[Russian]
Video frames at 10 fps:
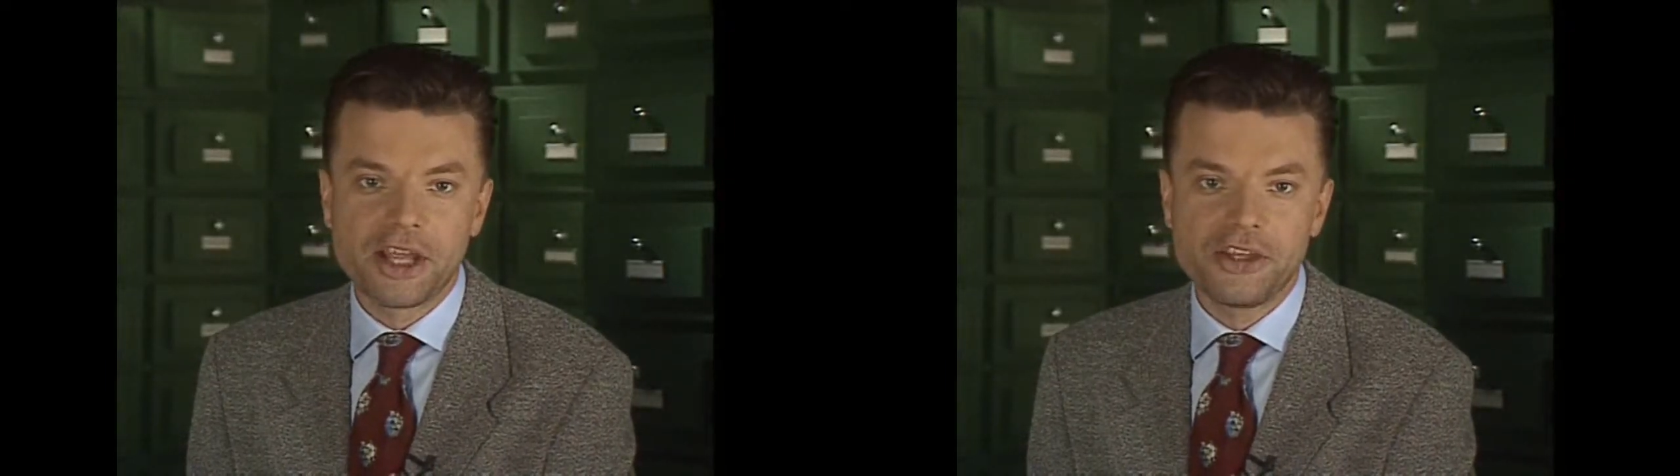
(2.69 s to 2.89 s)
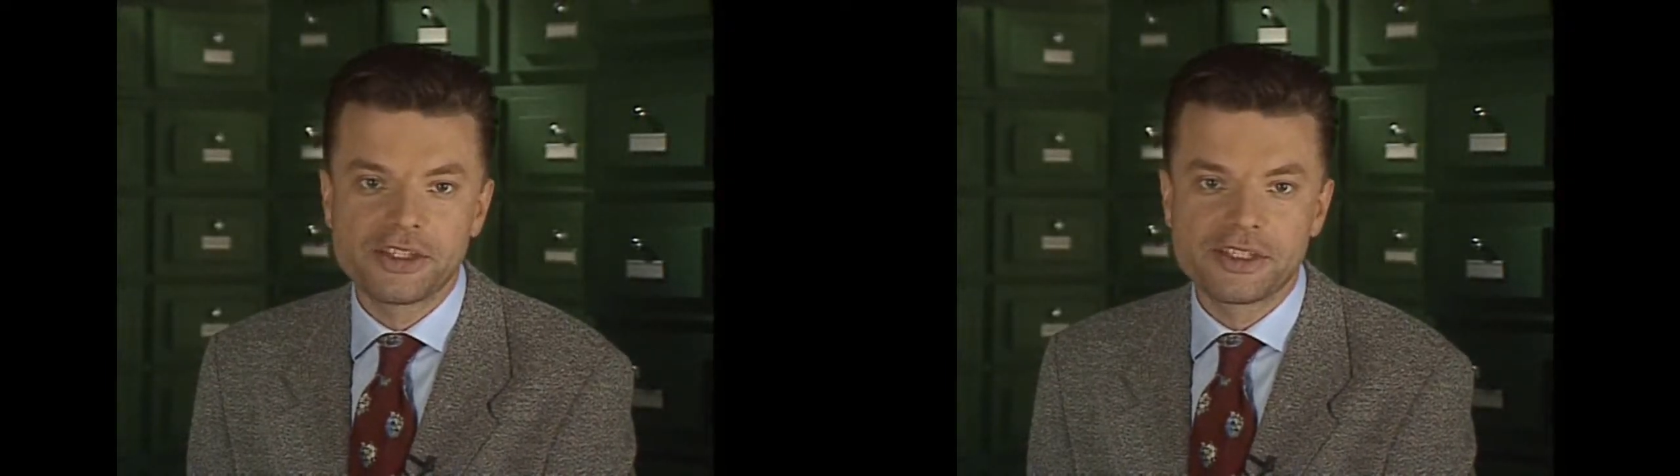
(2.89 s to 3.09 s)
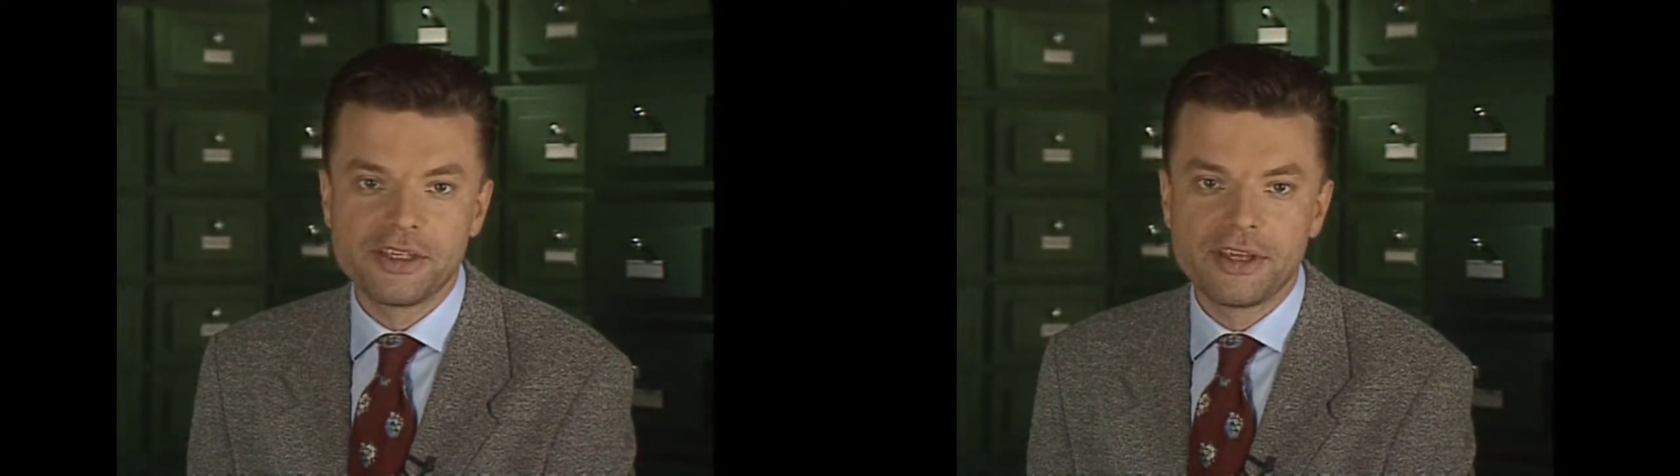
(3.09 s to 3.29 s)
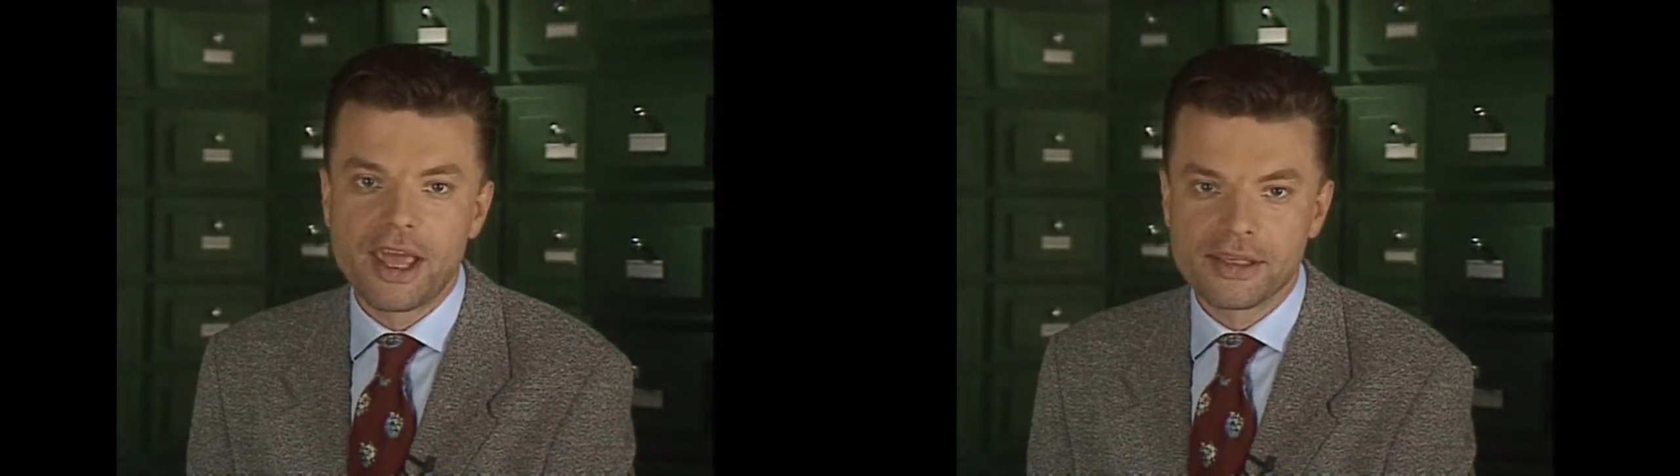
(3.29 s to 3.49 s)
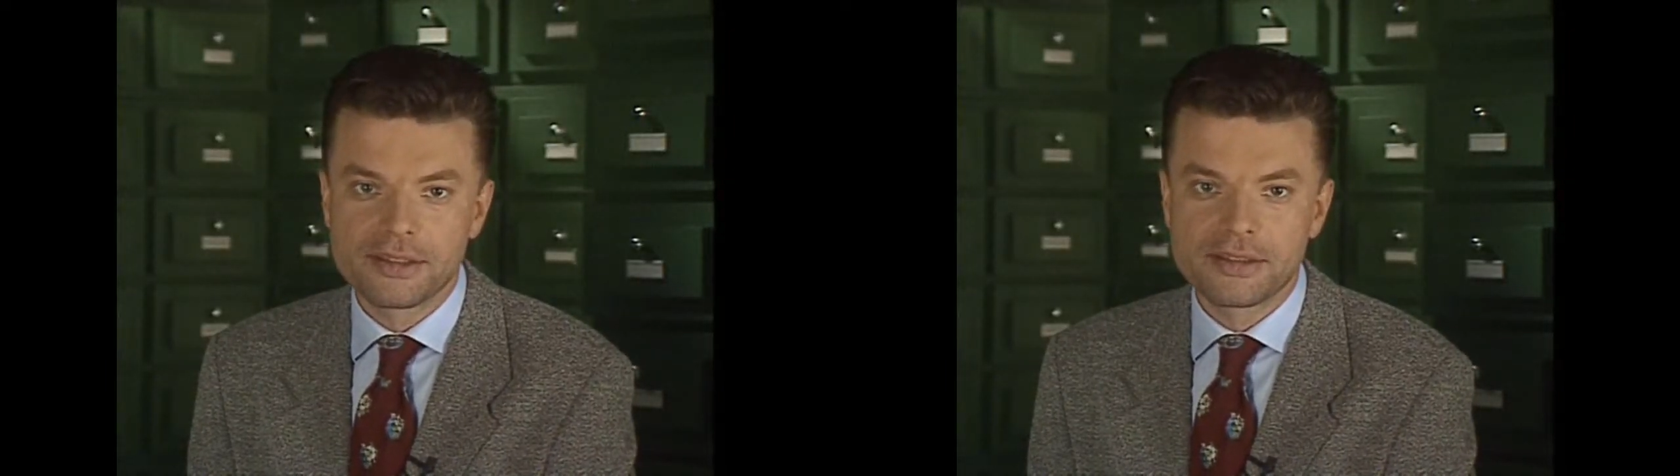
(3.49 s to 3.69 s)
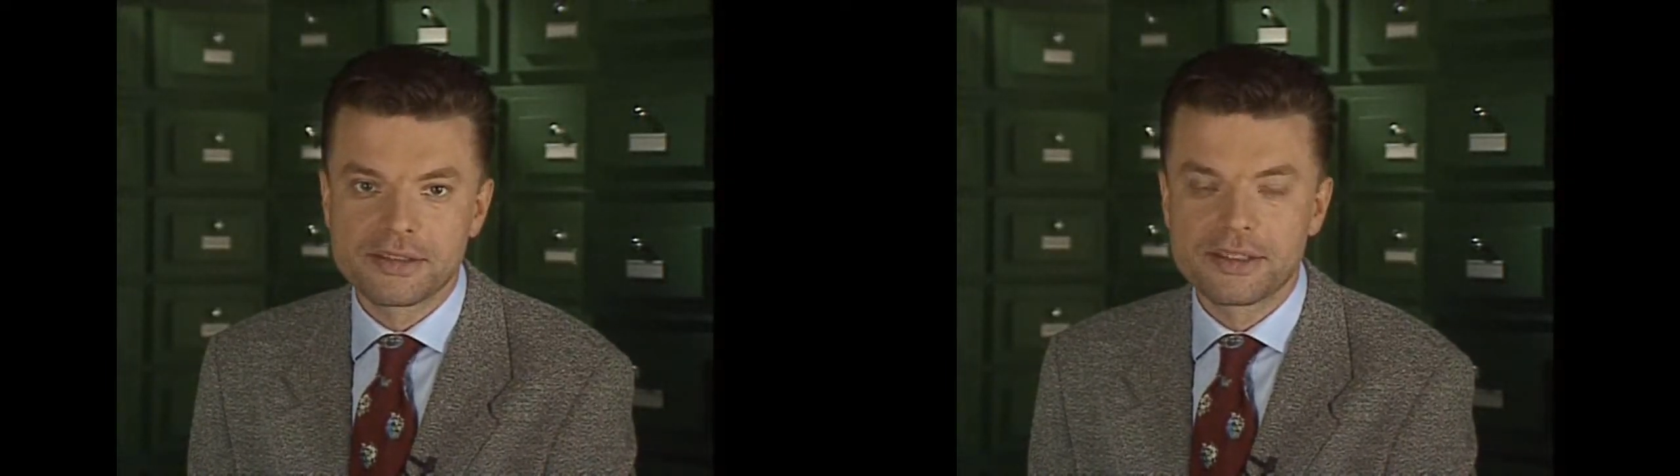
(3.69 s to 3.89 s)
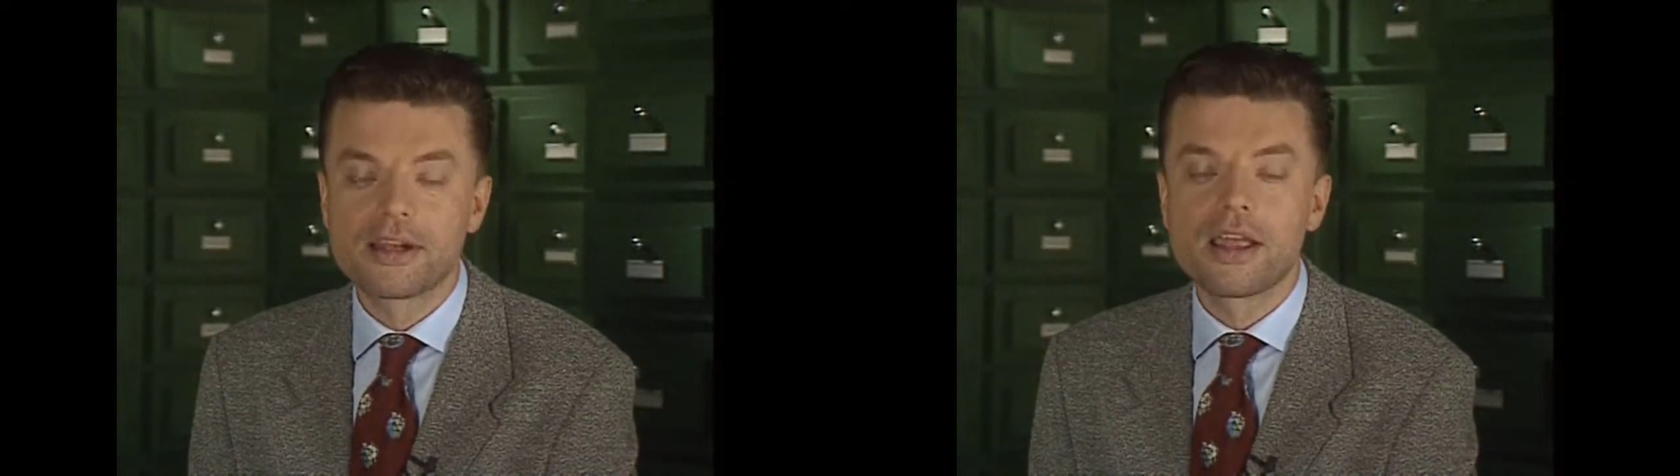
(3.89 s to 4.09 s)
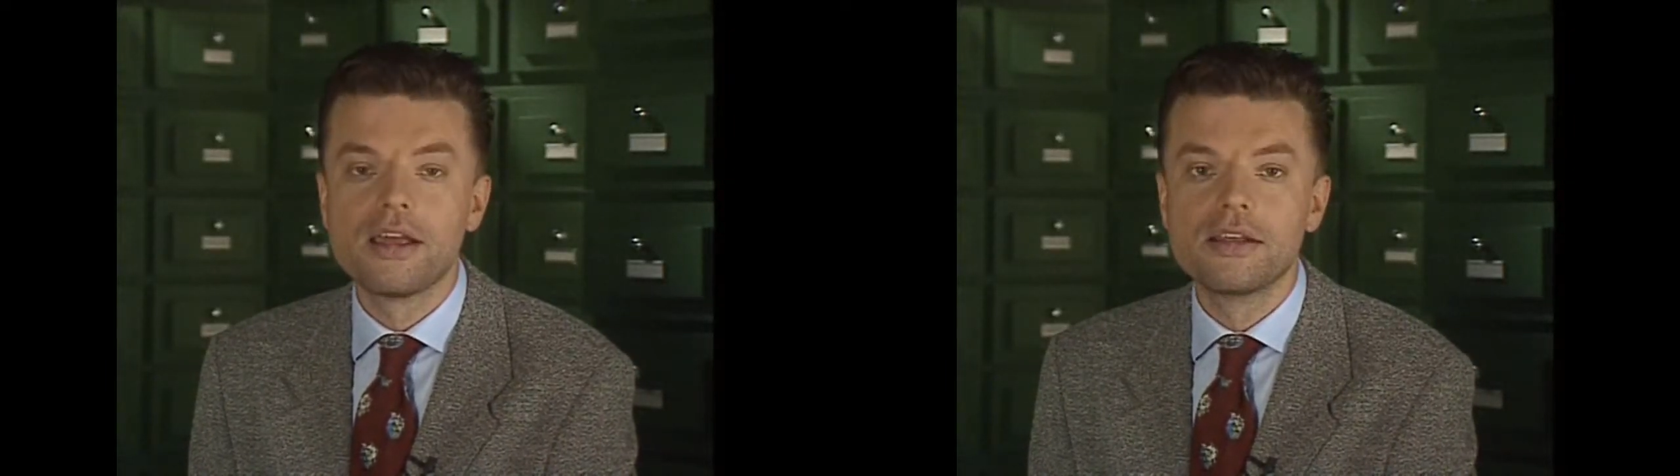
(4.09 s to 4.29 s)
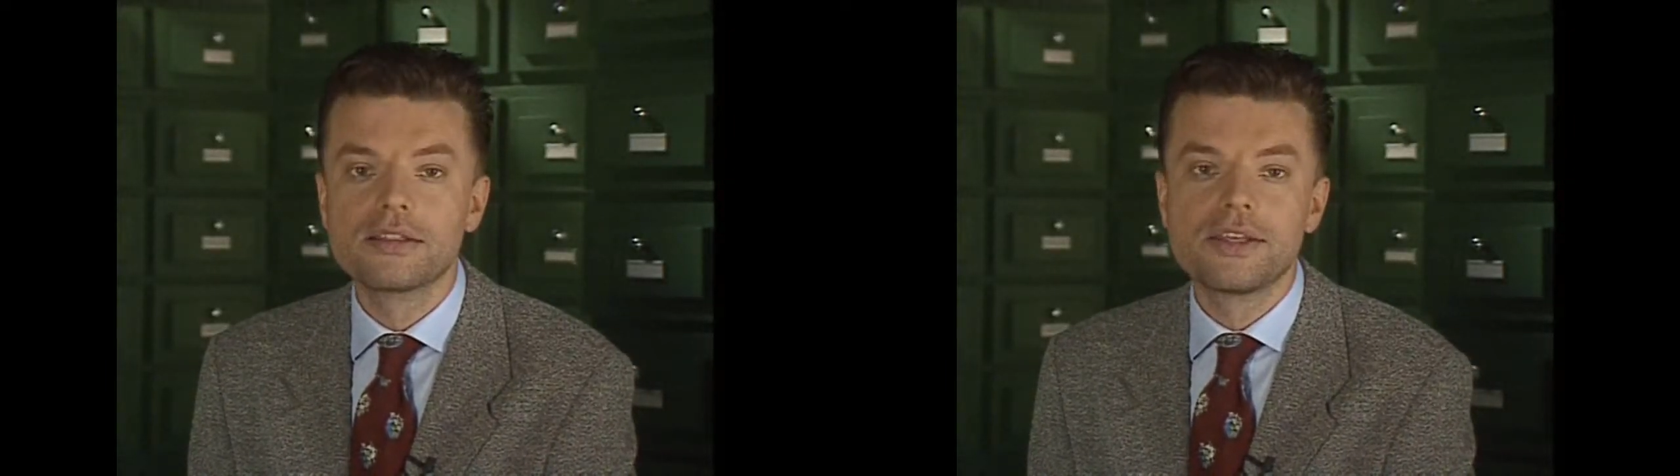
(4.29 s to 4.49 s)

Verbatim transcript: границы СССР.